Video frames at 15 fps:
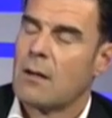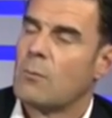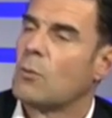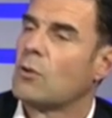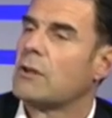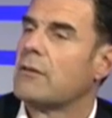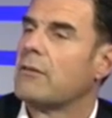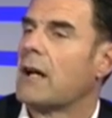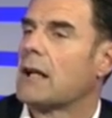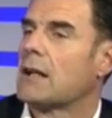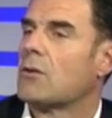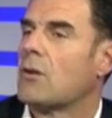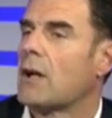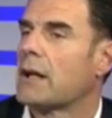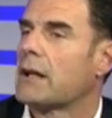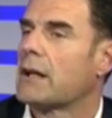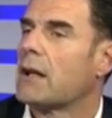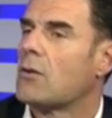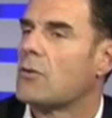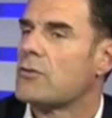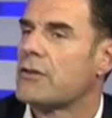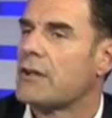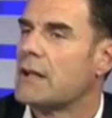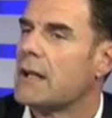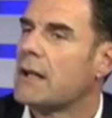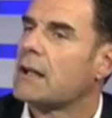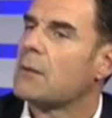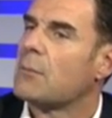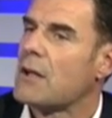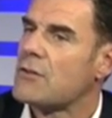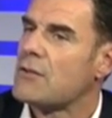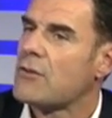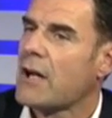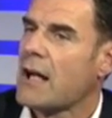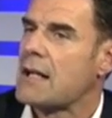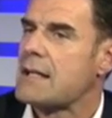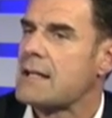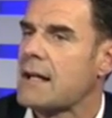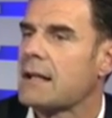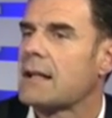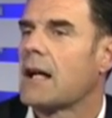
motivando anche i consiglieri di maggioranza,